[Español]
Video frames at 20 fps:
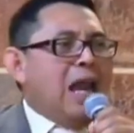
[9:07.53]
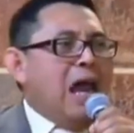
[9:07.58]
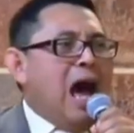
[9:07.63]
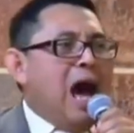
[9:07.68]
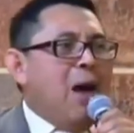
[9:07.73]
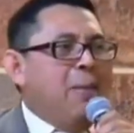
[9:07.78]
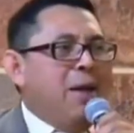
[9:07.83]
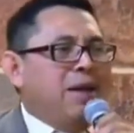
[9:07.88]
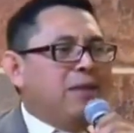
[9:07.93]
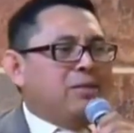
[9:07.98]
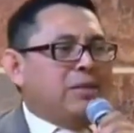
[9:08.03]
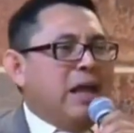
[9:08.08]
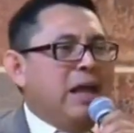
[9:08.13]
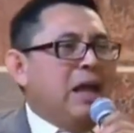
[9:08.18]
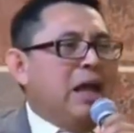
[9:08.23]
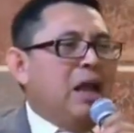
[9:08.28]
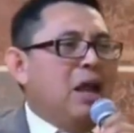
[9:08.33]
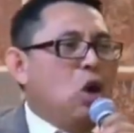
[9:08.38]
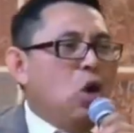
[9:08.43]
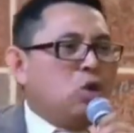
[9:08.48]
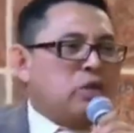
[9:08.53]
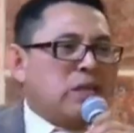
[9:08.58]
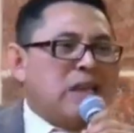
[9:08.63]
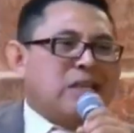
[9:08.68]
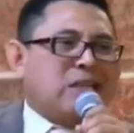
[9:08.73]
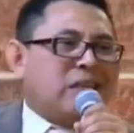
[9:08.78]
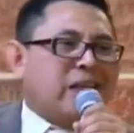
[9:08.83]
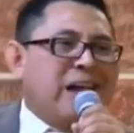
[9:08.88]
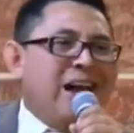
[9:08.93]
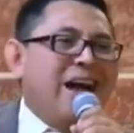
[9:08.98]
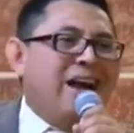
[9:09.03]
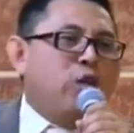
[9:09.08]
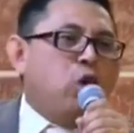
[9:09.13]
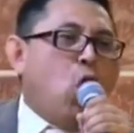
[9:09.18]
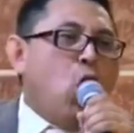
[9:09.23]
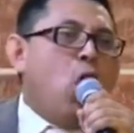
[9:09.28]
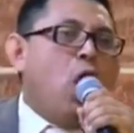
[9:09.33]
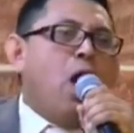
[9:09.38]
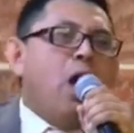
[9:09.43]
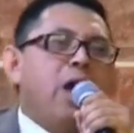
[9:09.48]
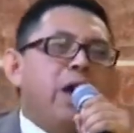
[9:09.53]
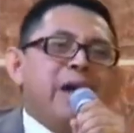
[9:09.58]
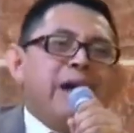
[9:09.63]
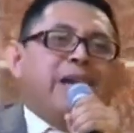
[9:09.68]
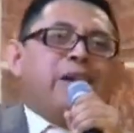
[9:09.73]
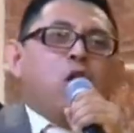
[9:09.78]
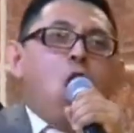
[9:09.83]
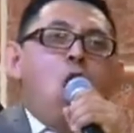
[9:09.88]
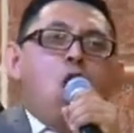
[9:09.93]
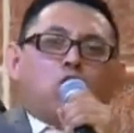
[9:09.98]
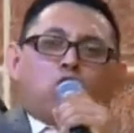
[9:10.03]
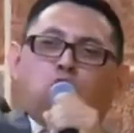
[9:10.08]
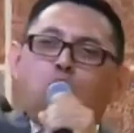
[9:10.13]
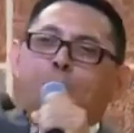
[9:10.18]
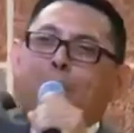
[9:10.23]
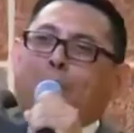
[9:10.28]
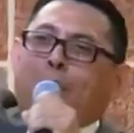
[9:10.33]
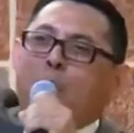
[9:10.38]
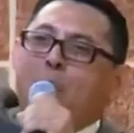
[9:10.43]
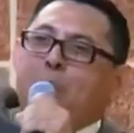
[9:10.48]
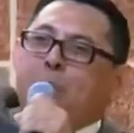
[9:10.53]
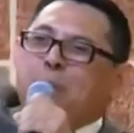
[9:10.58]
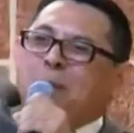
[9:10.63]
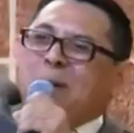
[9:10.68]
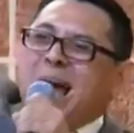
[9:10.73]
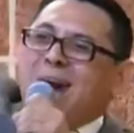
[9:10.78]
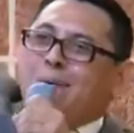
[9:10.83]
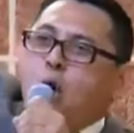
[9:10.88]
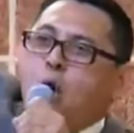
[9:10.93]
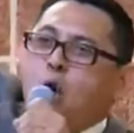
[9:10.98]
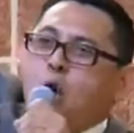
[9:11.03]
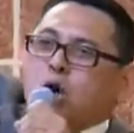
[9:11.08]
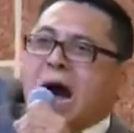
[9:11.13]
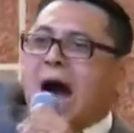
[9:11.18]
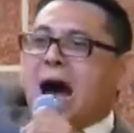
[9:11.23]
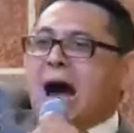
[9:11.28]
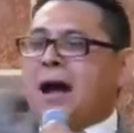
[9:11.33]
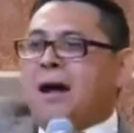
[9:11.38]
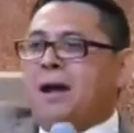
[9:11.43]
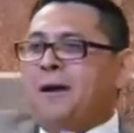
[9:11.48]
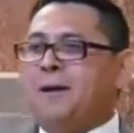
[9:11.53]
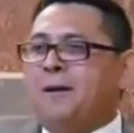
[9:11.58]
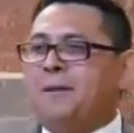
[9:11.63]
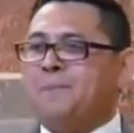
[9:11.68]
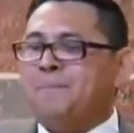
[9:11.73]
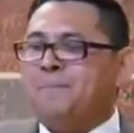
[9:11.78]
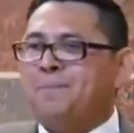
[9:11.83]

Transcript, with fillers: alábente los extraños y no tu propia boca.